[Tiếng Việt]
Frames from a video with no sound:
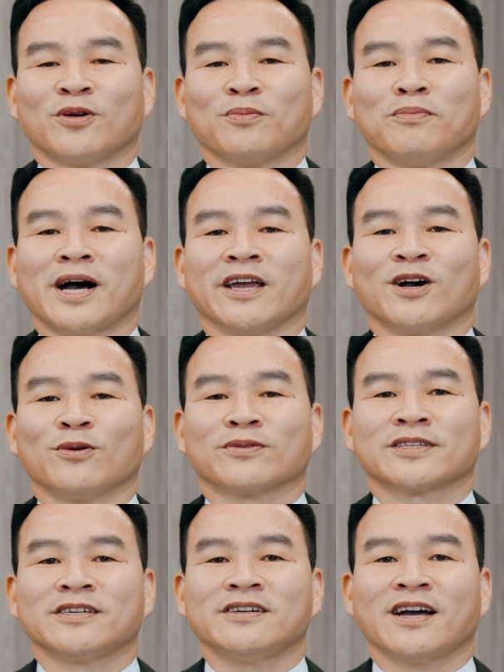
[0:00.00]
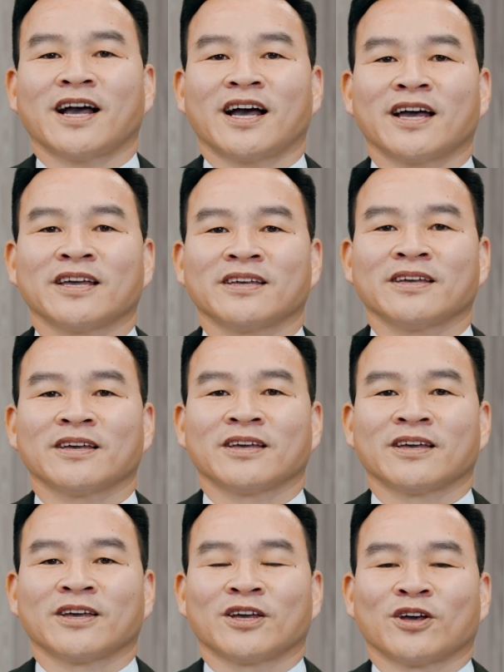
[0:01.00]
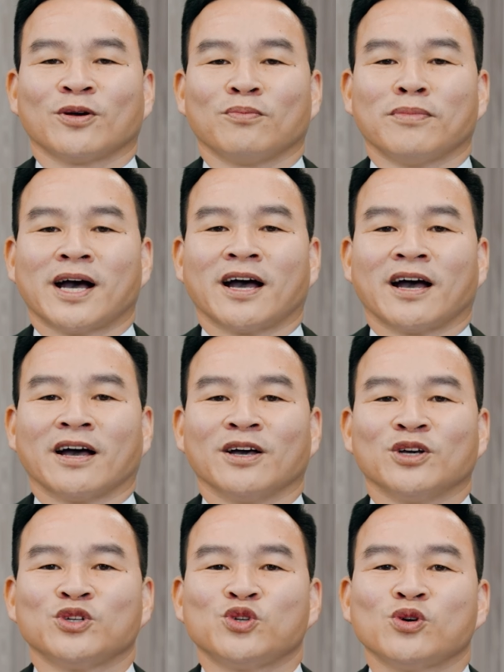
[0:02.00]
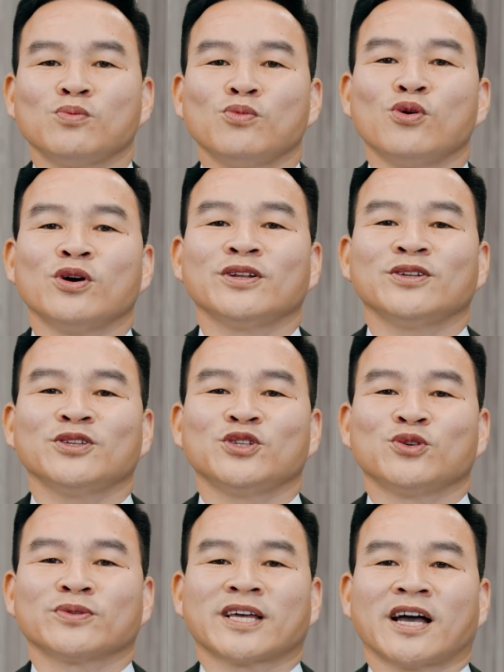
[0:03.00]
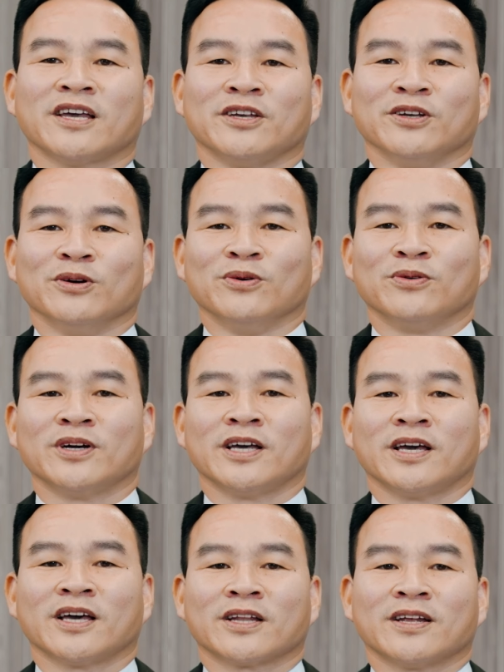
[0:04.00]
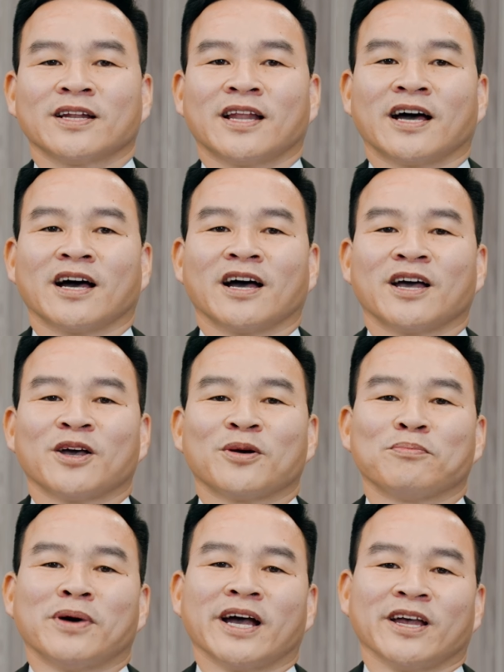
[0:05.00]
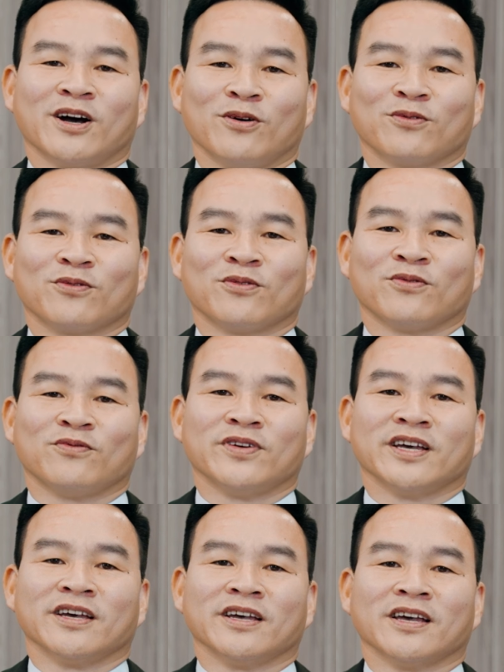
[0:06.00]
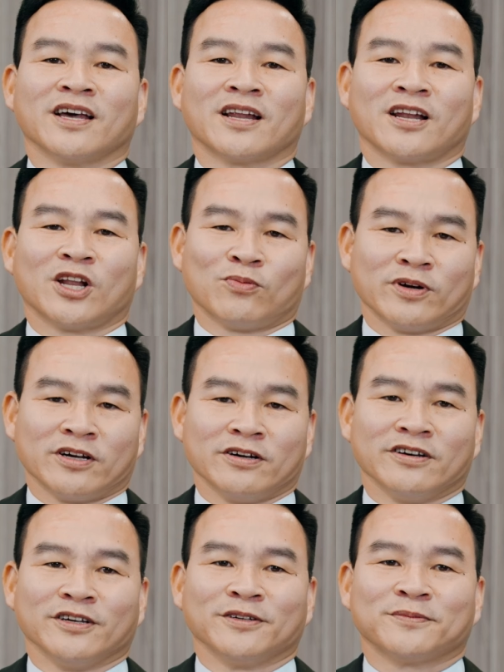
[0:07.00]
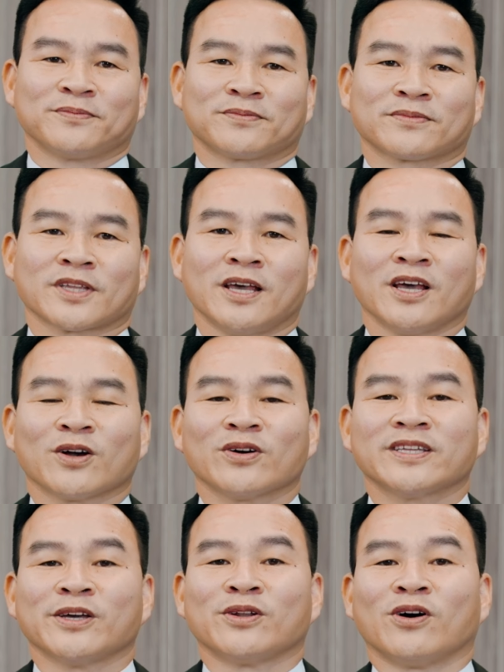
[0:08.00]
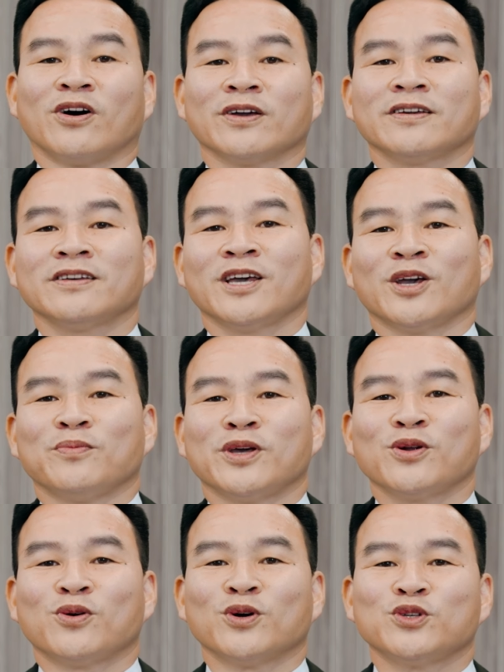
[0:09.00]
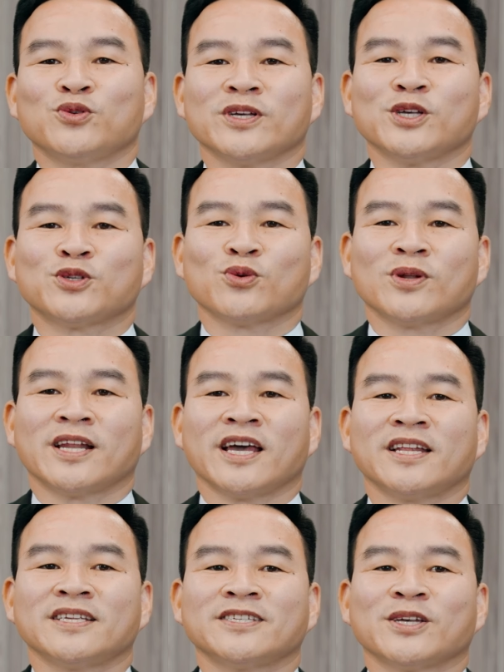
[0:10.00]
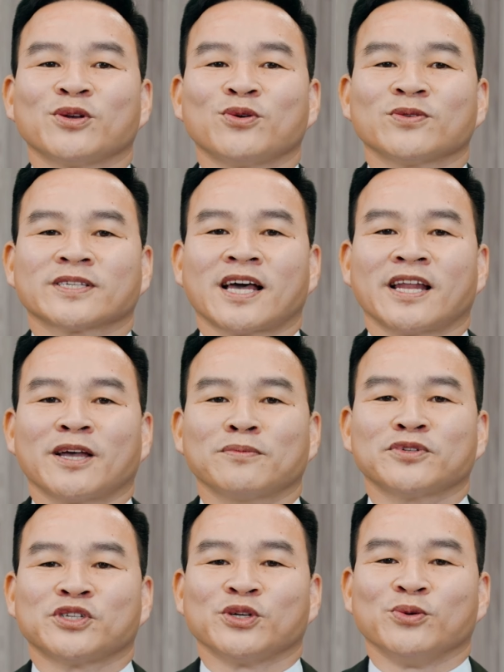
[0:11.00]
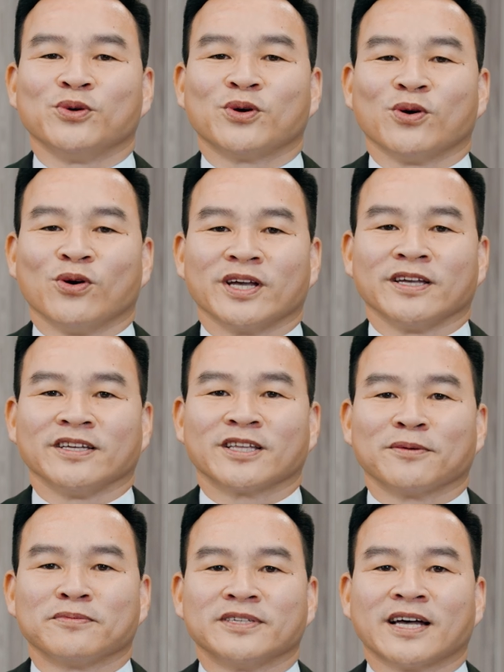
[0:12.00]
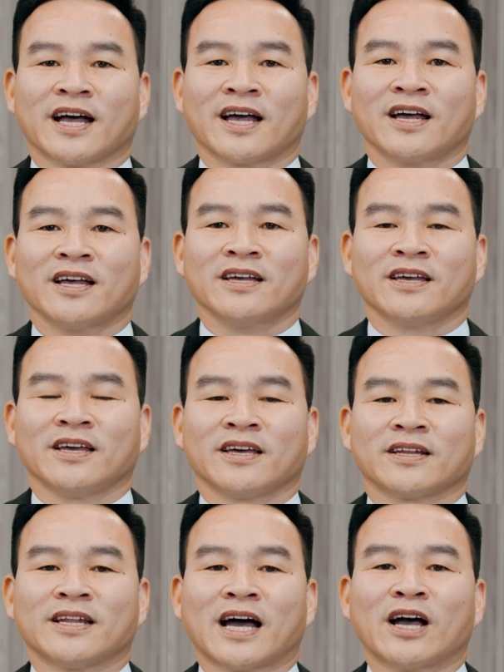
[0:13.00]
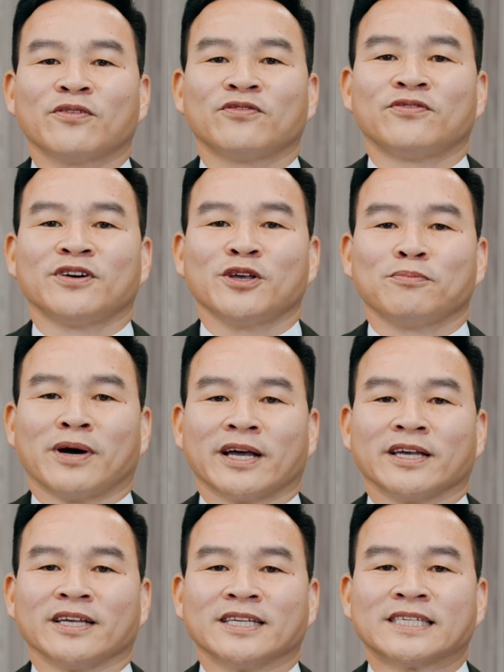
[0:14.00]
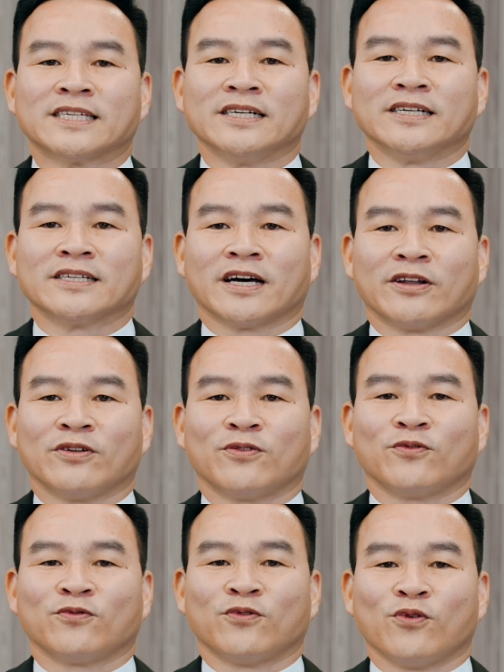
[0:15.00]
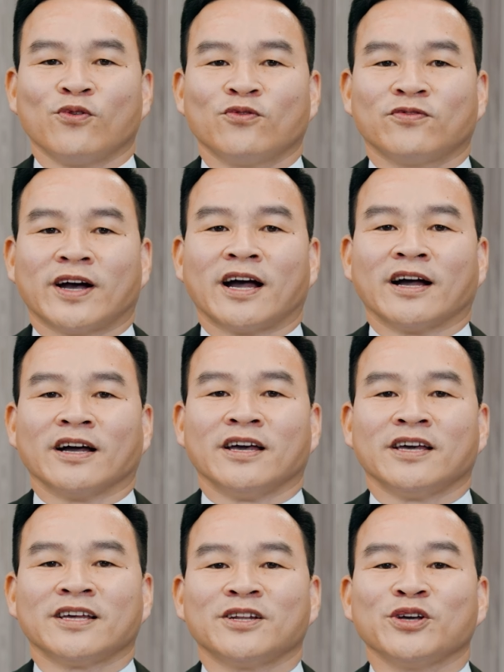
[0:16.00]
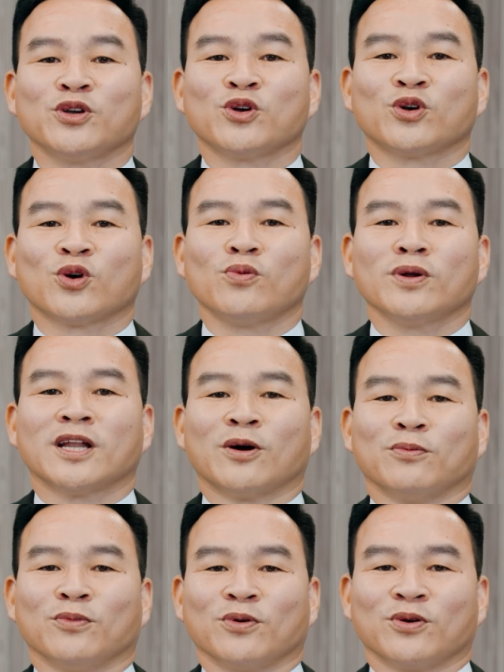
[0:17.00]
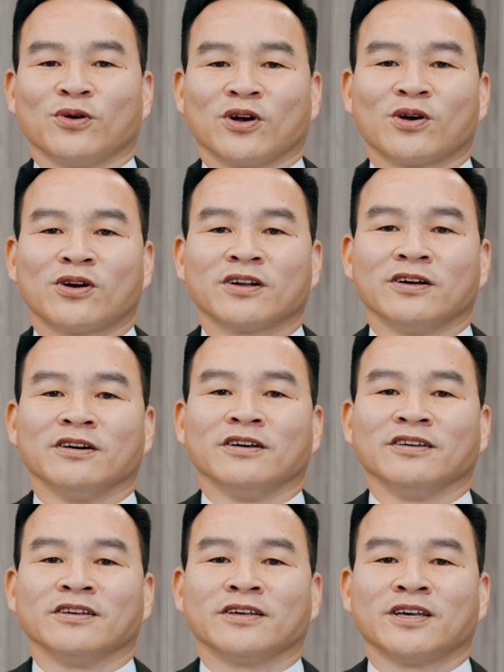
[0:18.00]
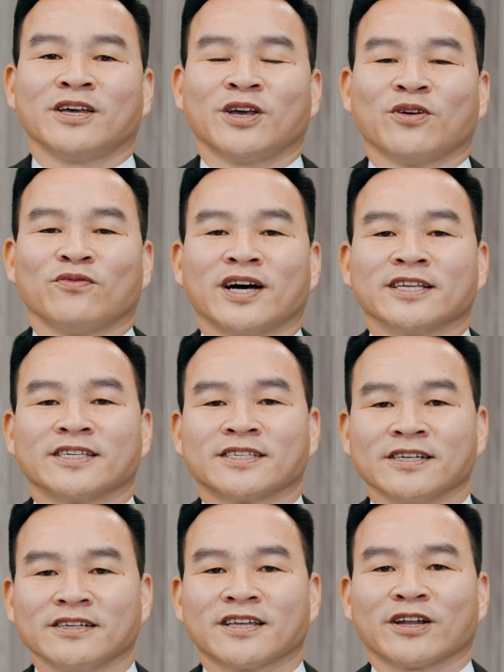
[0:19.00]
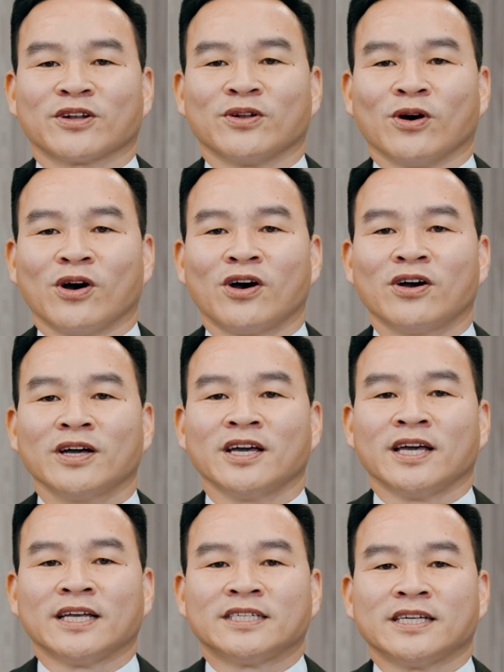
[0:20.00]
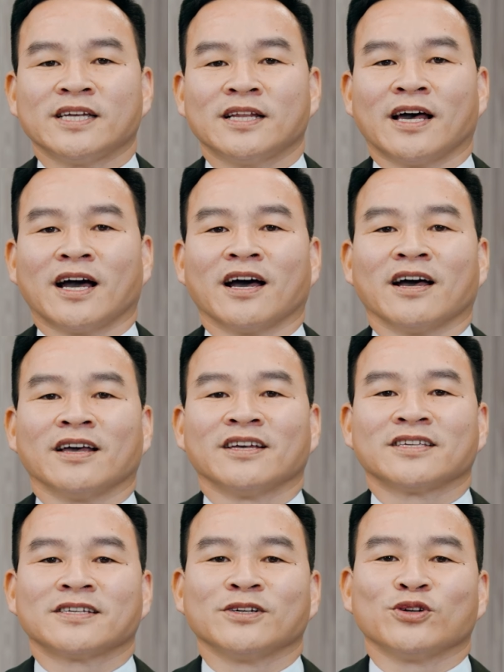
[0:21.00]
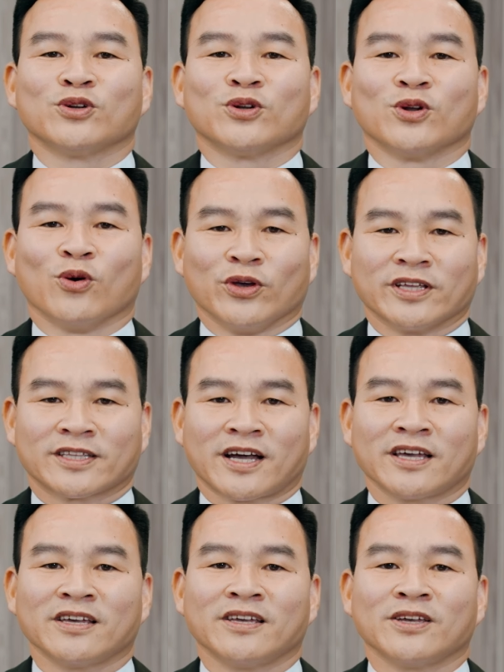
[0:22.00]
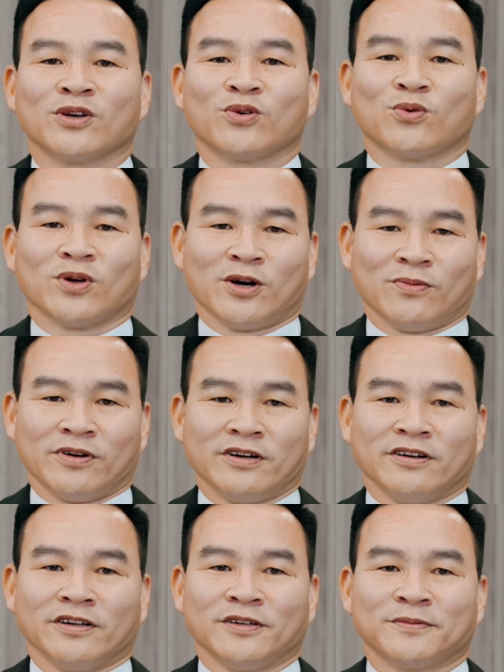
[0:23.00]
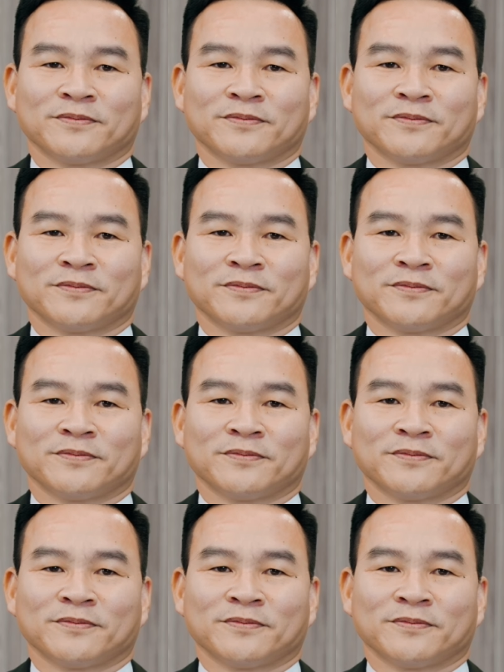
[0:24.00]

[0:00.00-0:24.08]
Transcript: Bài học thứ hai mà Chúa muốn chúng ta hiểu đó là bài học về lòng người. Có thể nói, biến cố Chúa Giêsu lên Jerusalem chịu khổ hình thập giá đã phơi bày sự thật phũ phàng nơi cung lòng của con người – và sự thật đó chính là sự đổi thay của lòng người.